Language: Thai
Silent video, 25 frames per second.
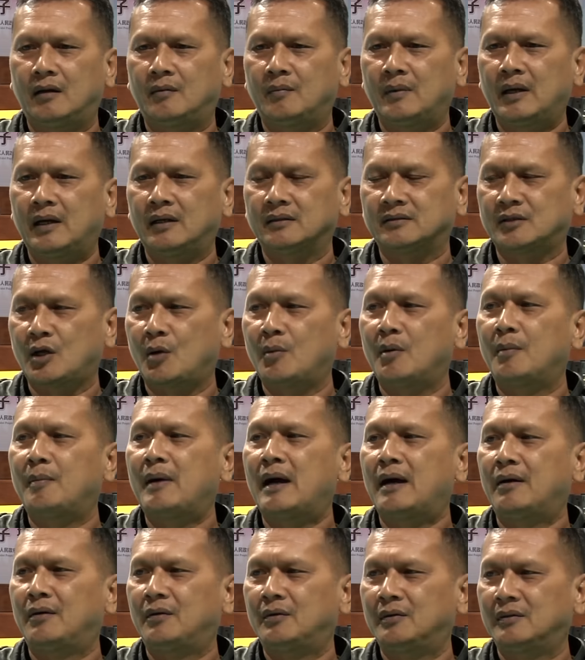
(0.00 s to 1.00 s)
มาซ้อม
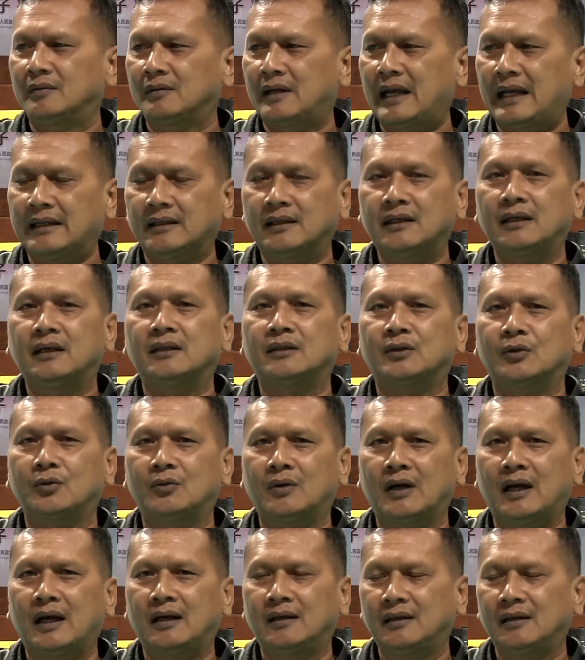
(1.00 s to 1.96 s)
เบาๆ การเคลื่อนตัว